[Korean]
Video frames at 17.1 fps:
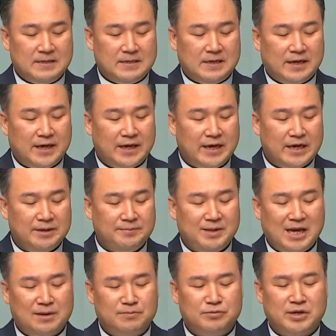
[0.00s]

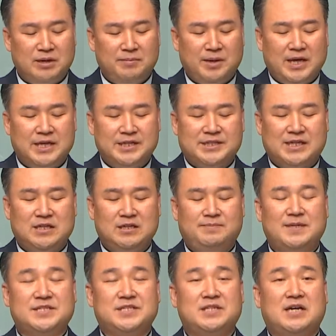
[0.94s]
하나님이 아브라함에게 이삭을
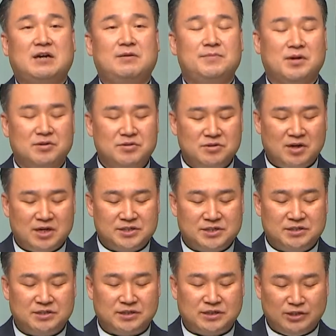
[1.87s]
바치라고
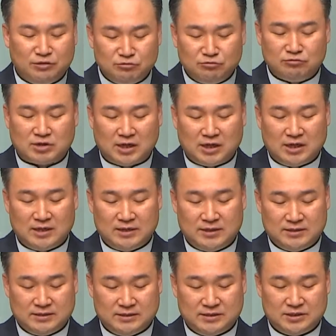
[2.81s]
명령하신
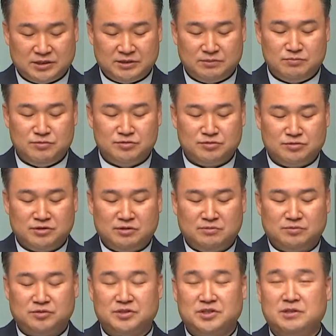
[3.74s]
이유가
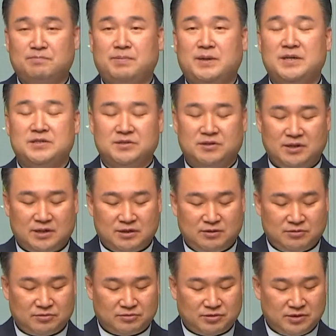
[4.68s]
16절부터 18절에
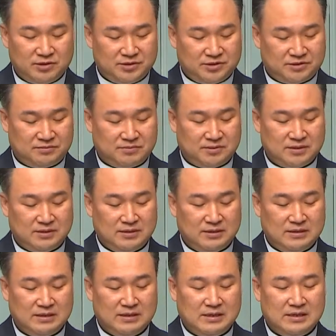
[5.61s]
기록되어 있습니다.
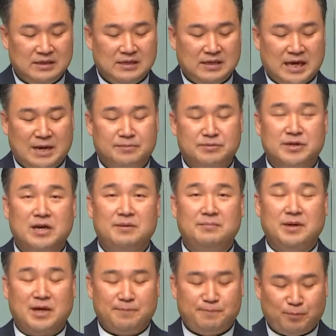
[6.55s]

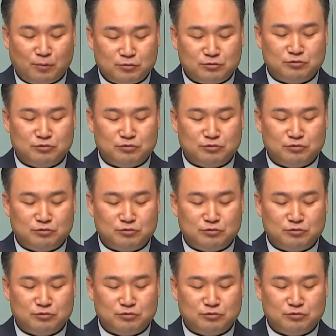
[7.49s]
아브라함에게 복